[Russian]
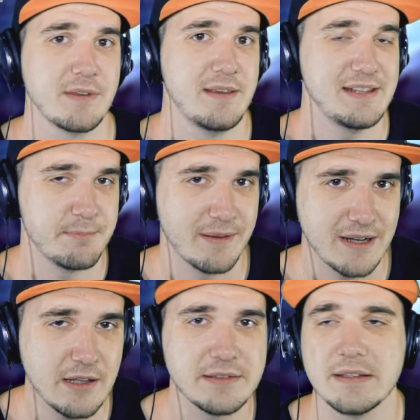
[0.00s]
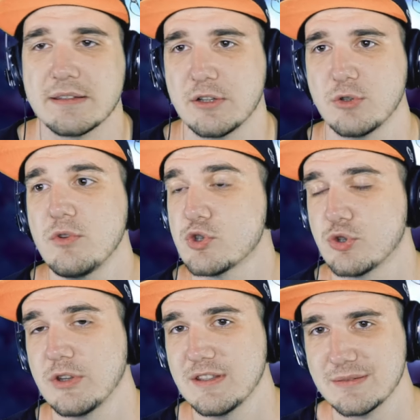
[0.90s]
Если понравился, я сразу вижу,
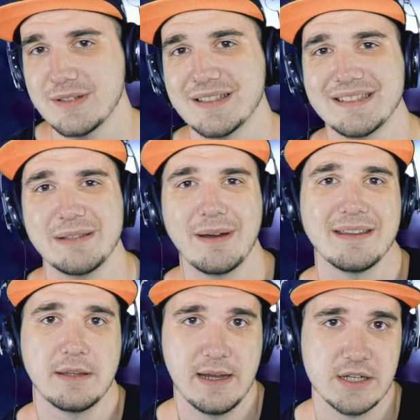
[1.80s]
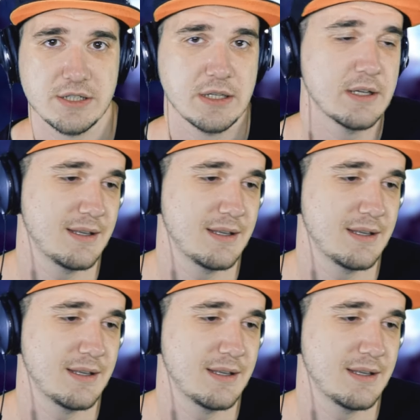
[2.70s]
что есть смысл снимать дальше.